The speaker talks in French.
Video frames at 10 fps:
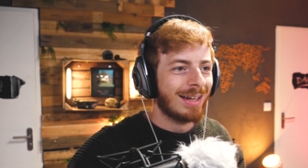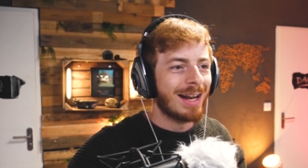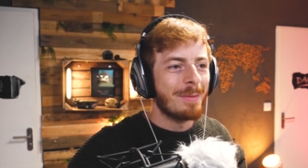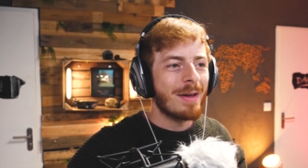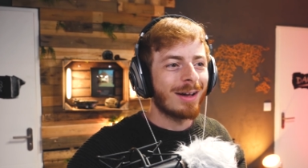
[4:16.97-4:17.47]
Et
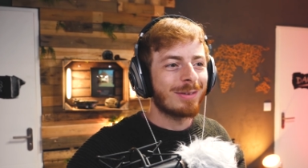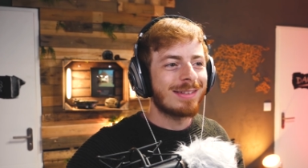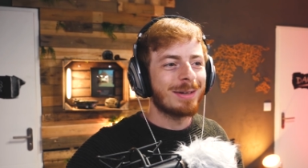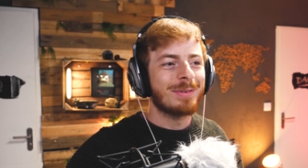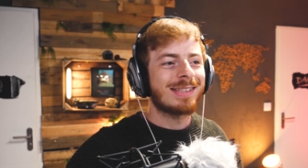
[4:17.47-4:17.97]
la mère doit
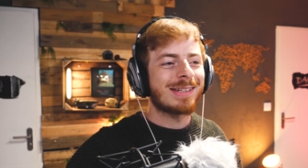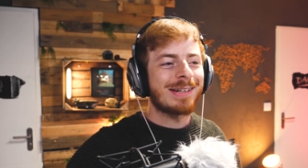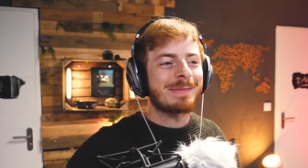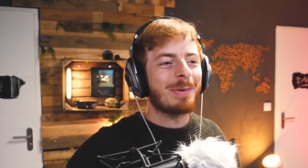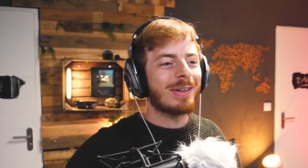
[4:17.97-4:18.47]
dire, mais c'est
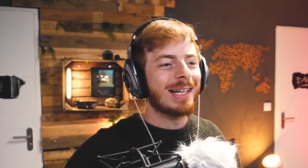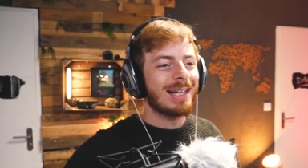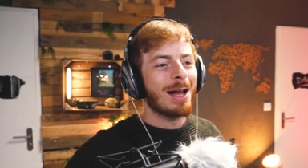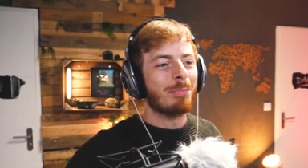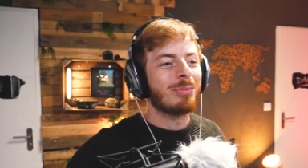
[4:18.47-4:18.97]
quoi ce bordel
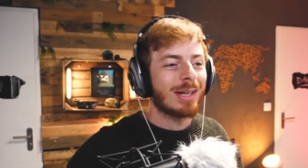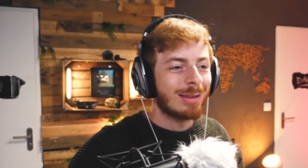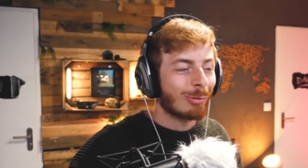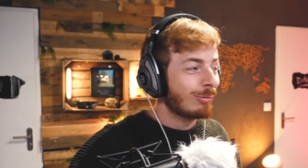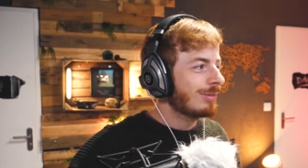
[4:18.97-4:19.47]
Il y a un putain de trou